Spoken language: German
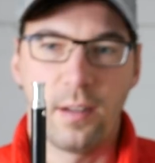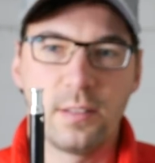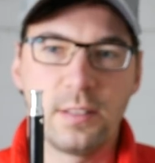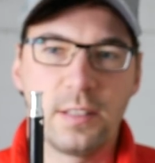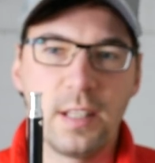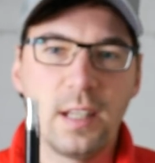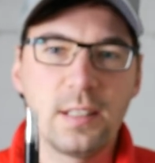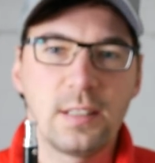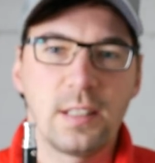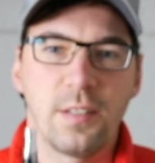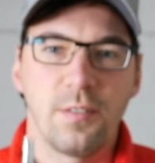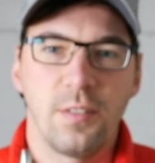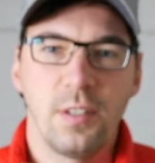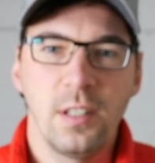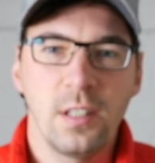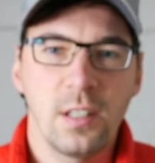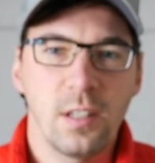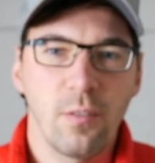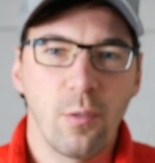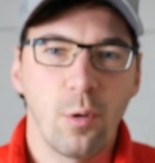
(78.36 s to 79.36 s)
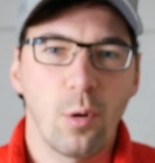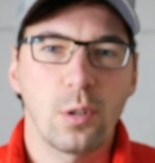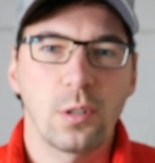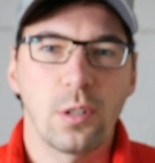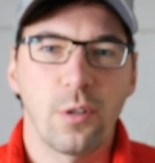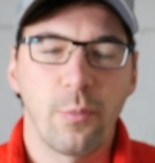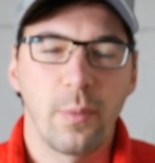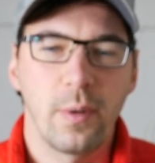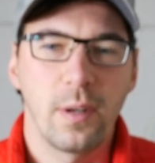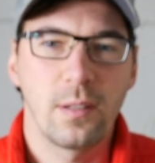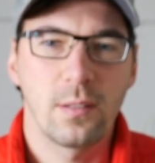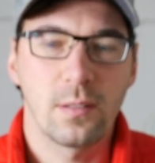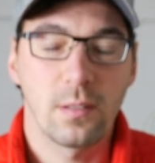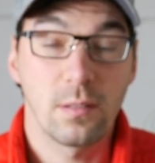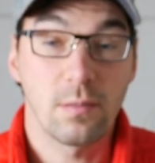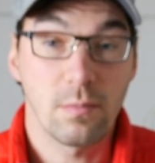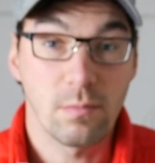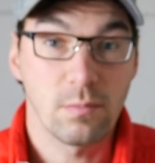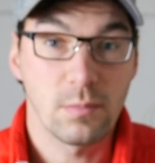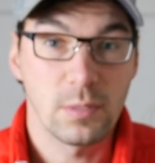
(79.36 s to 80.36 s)
sehr, sehr wenige Vlogs auf
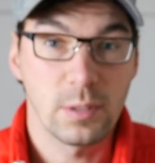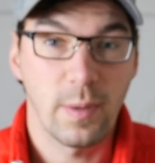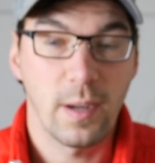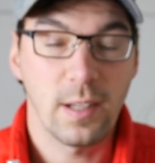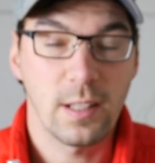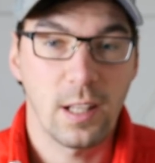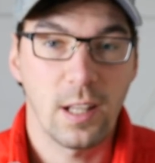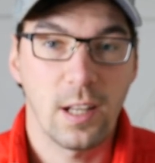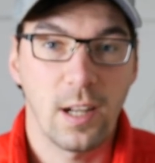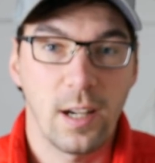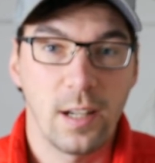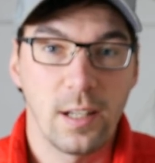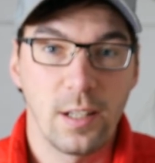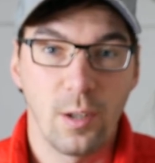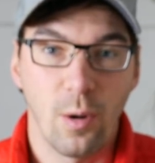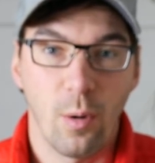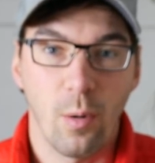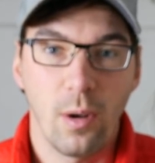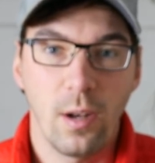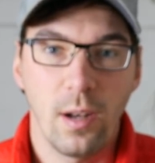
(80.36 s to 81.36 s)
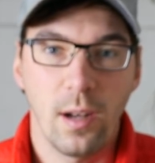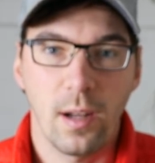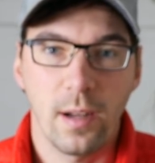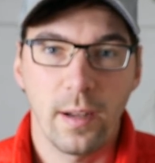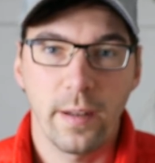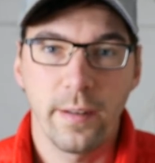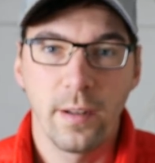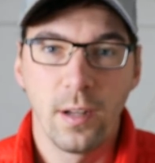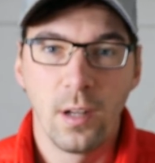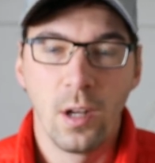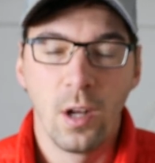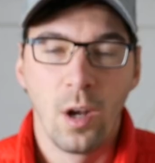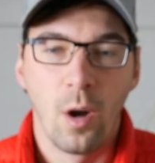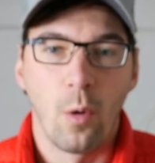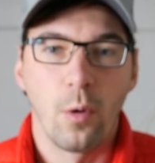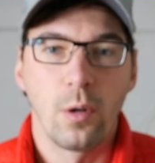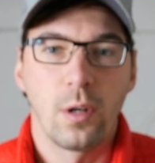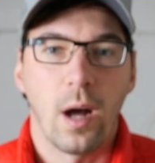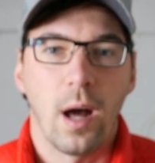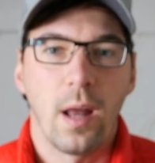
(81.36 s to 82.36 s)
meinem Zweitkanal hier online.
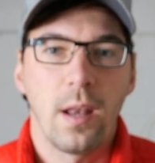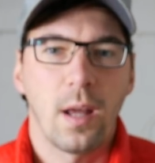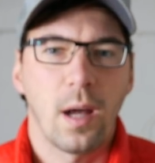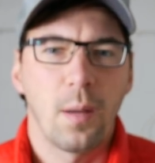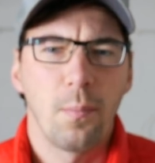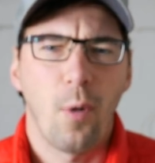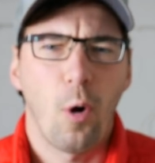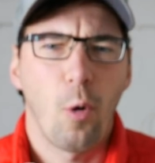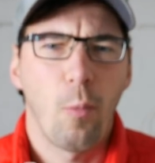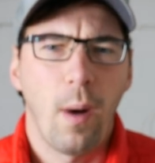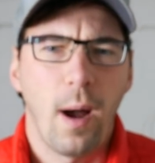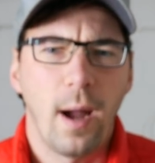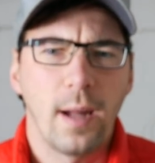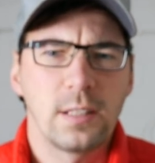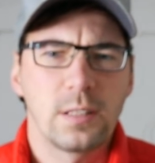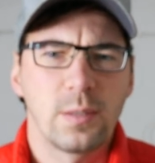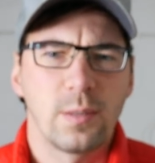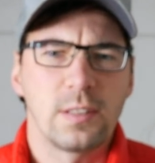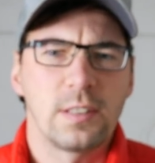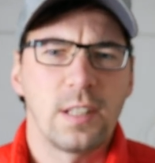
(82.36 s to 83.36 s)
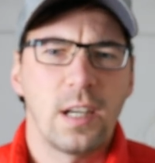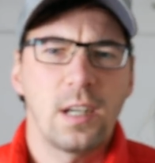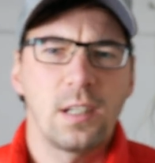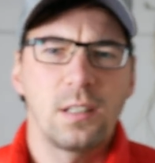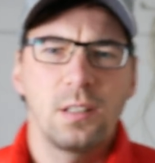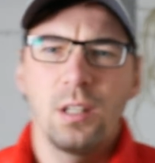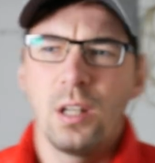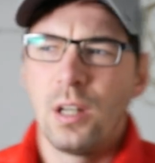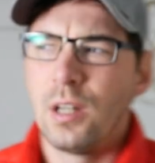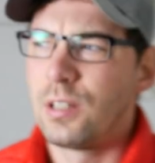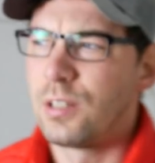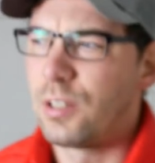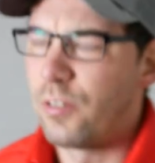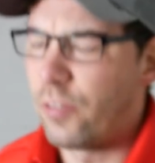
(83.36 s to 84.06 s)
Unter anderem auch mal ein, zwei Sachen, die